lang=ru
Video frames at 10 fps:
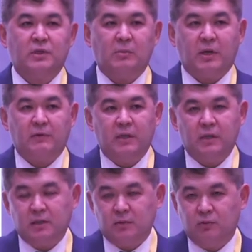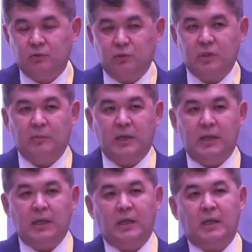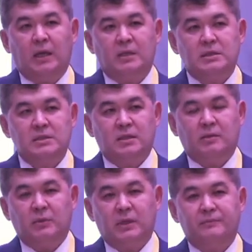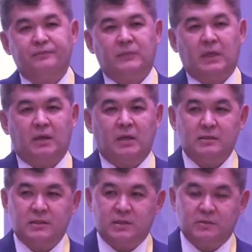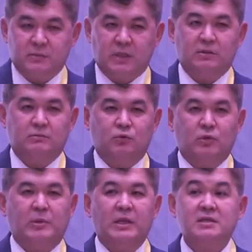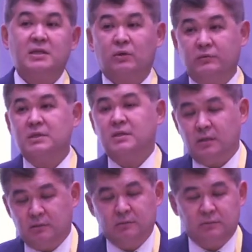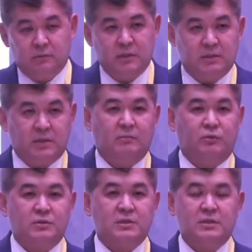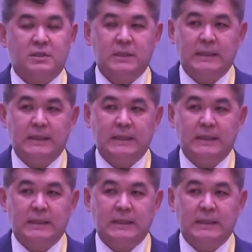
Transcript: направление это будет укрепление системы, скажем так, укрепление здоровья детей, если так просто сказать.